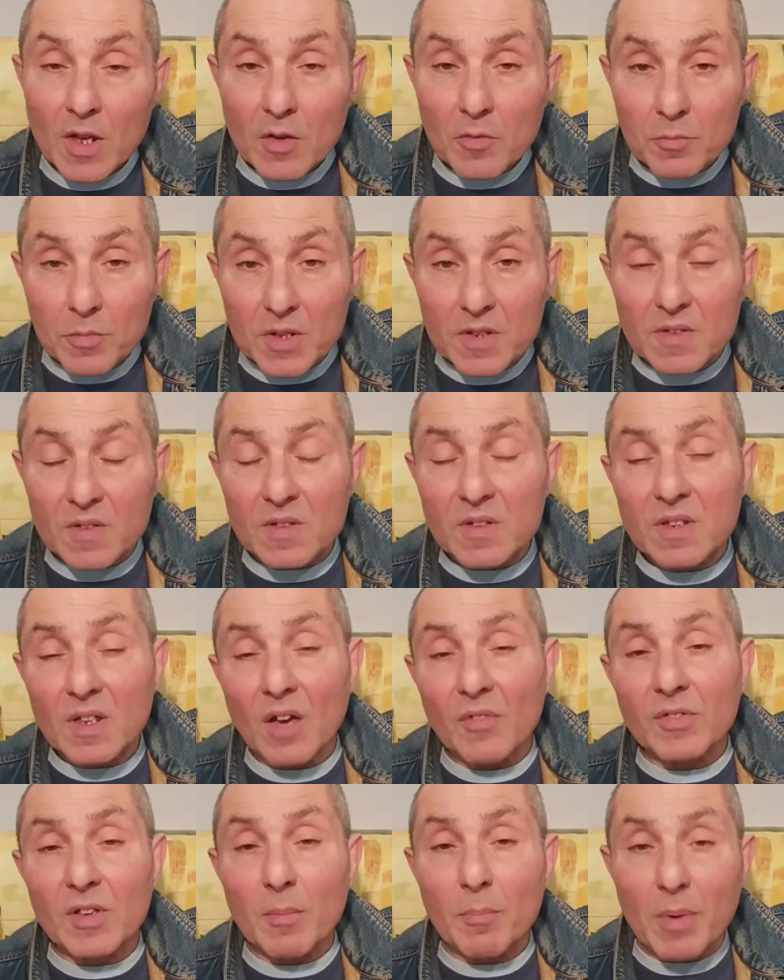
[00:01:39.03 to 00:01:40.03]
Вместе с
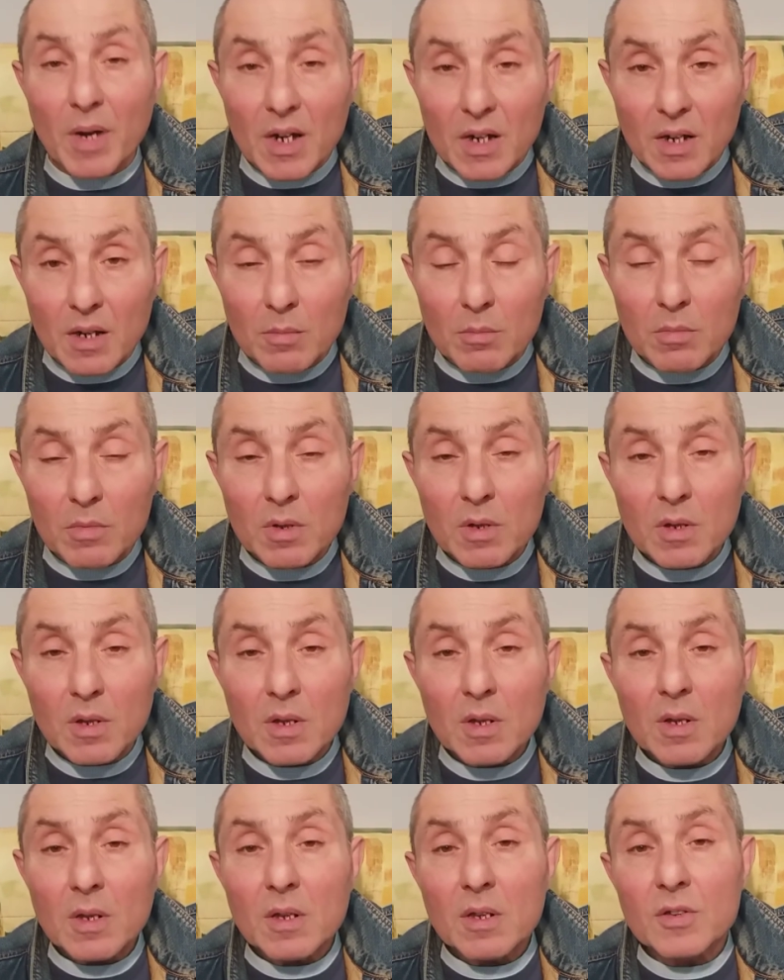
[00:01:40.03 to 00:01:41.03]
автопарком,
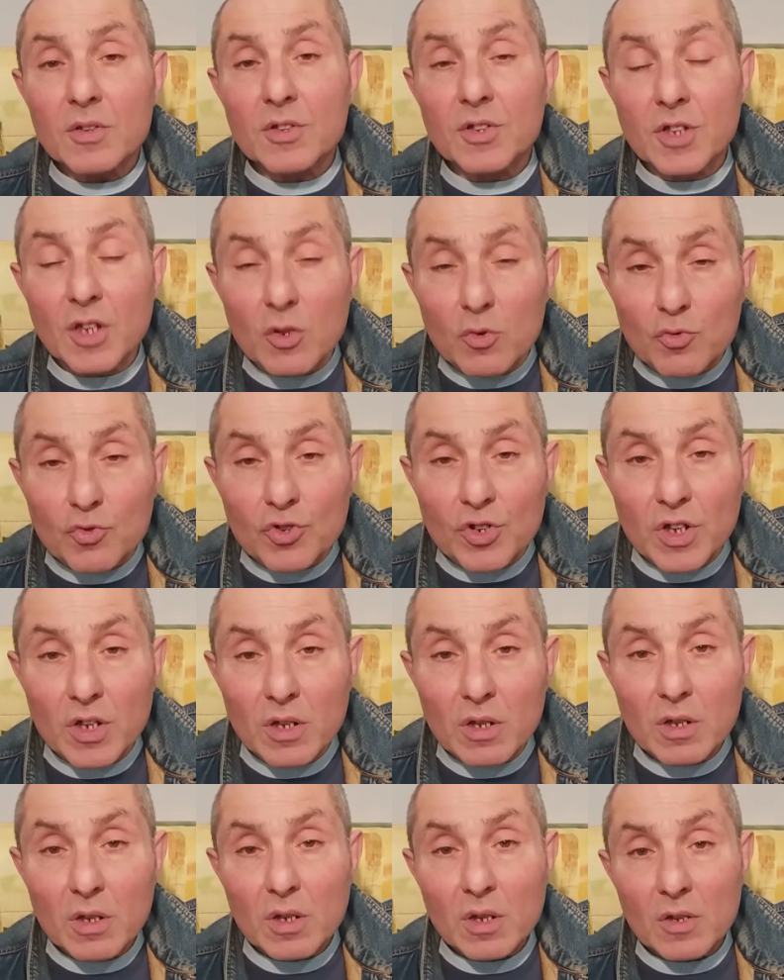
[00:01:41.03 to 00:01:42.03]
с
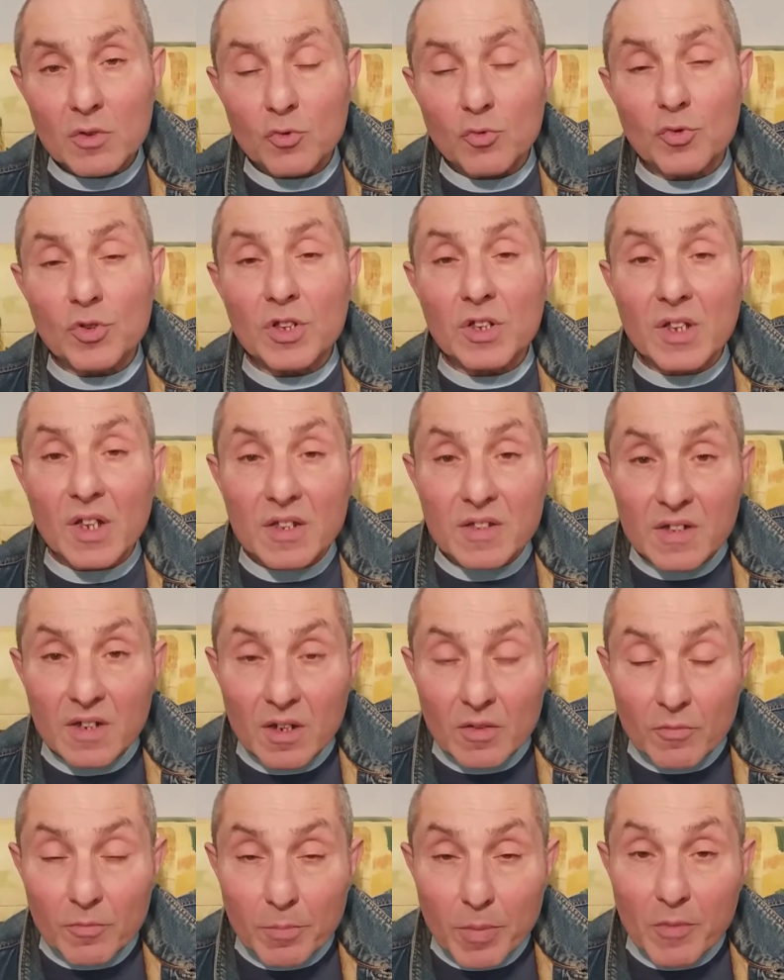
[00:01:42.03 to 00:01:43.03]
денежкой, с
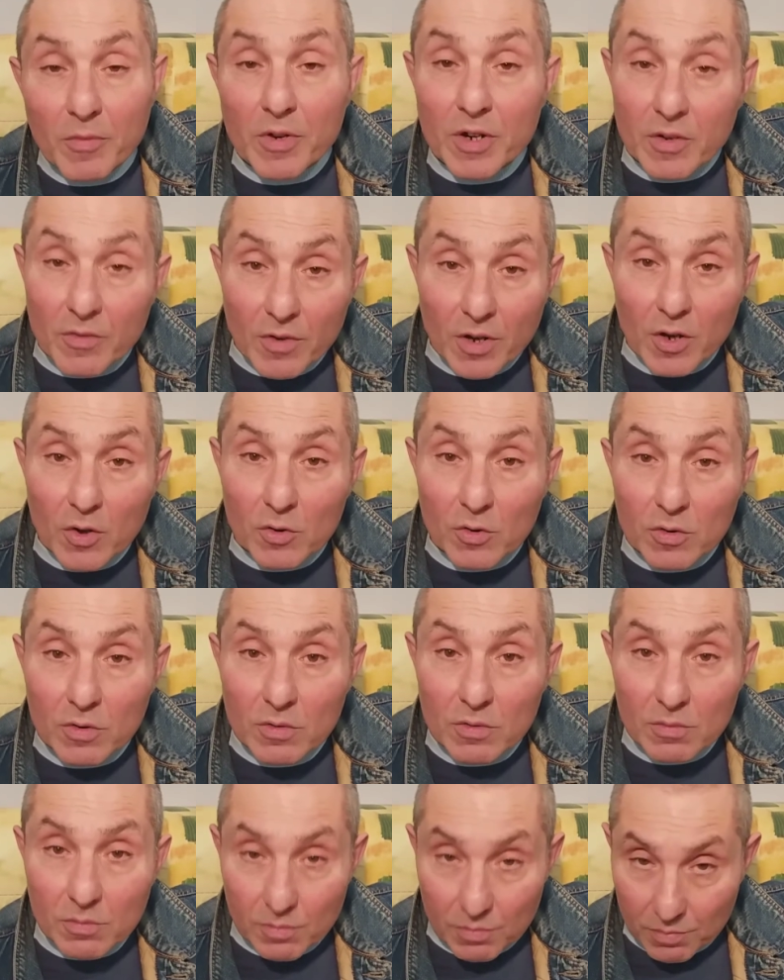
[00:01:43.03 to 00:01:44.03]
унитазиком повырывают.
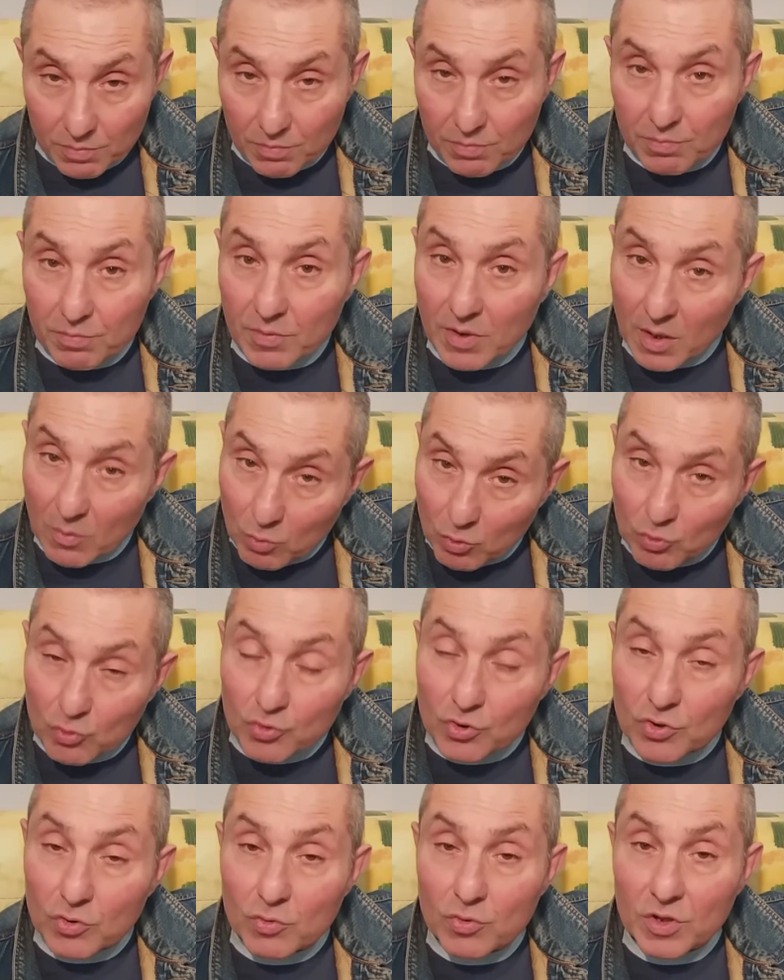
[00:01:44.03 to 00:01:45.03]
Кому
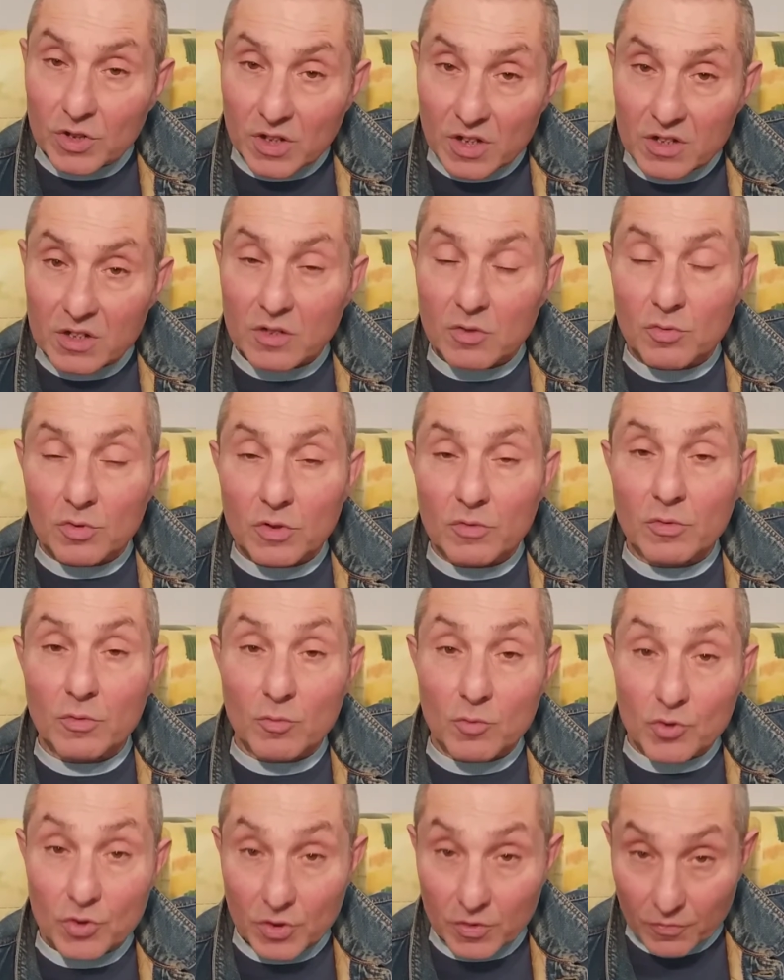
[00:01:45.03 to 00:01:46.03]
нужен унитазик, он его
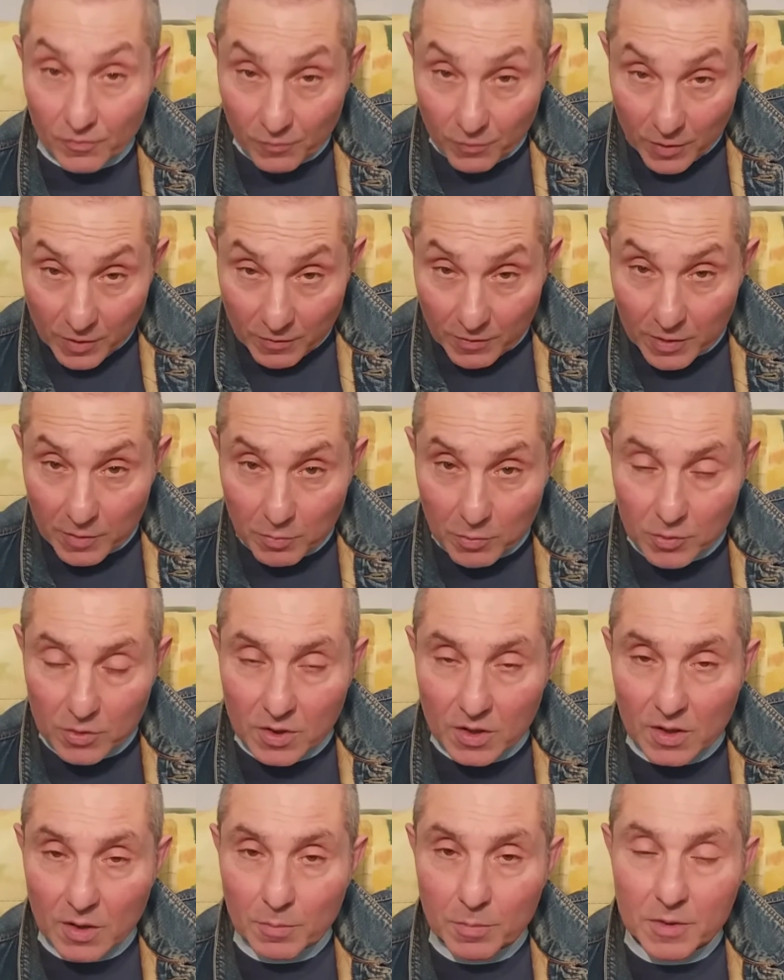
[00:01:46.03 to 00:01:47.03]
может вырвать
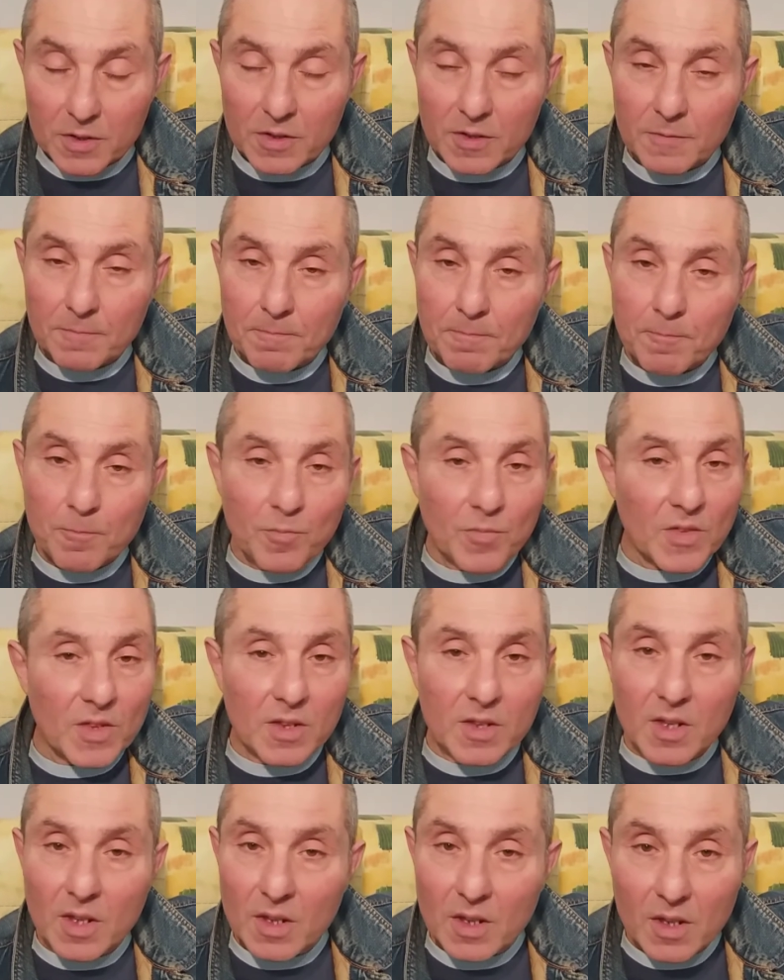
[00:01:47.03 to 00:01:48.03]
просто-напросто.
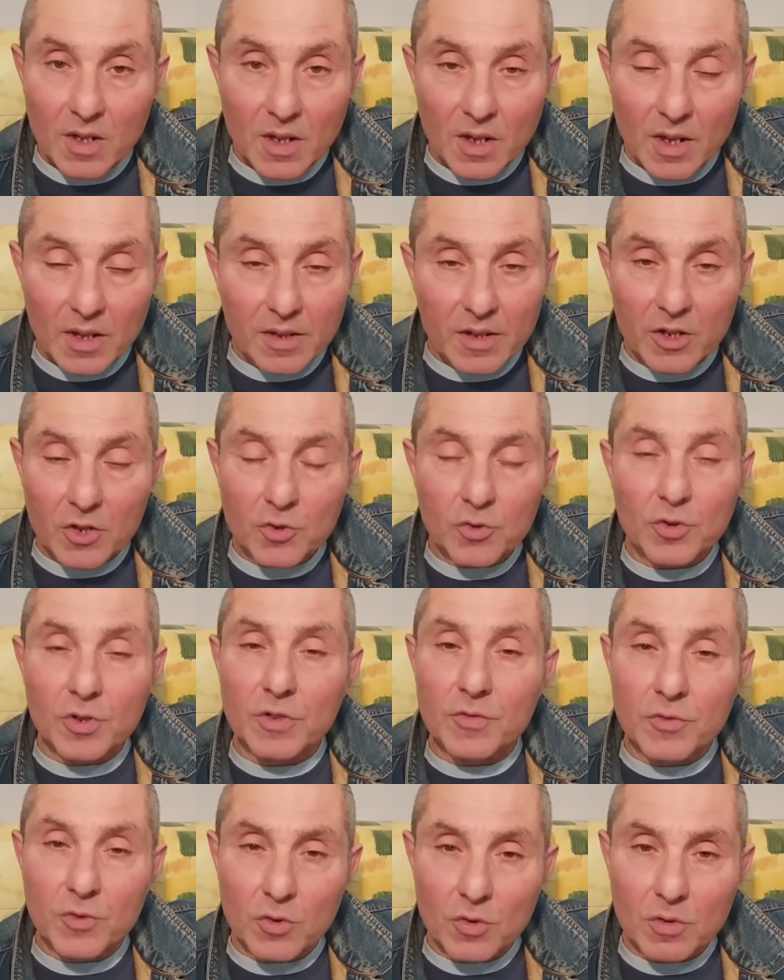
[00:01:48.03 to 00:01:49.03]
Деньги – это еще
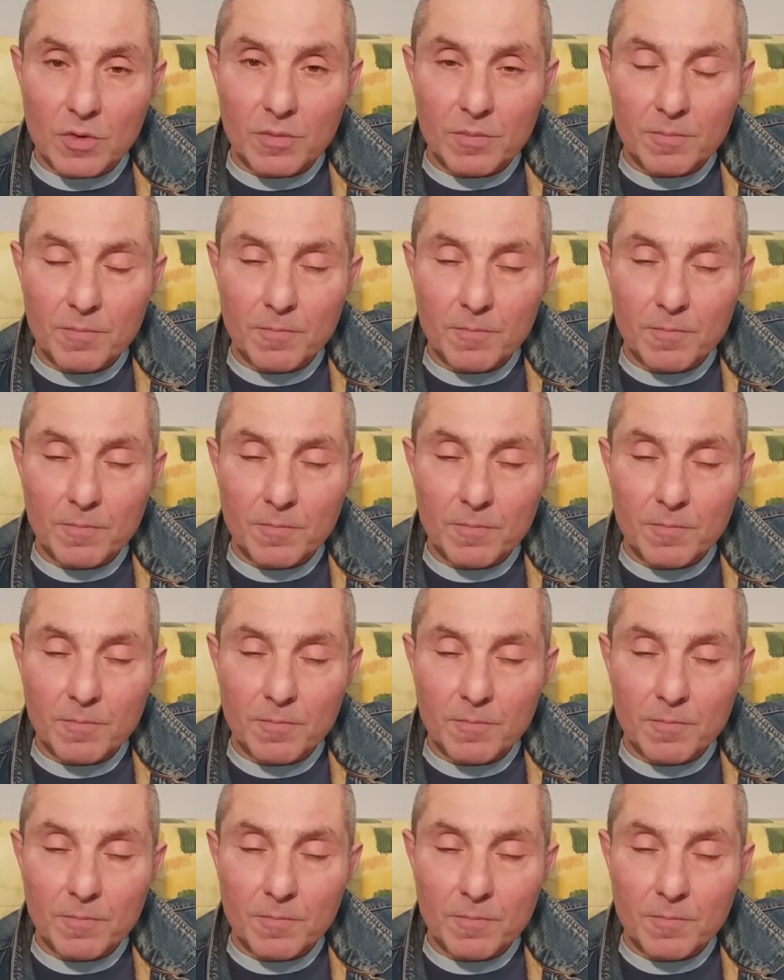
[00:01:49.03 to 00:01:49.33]
не все.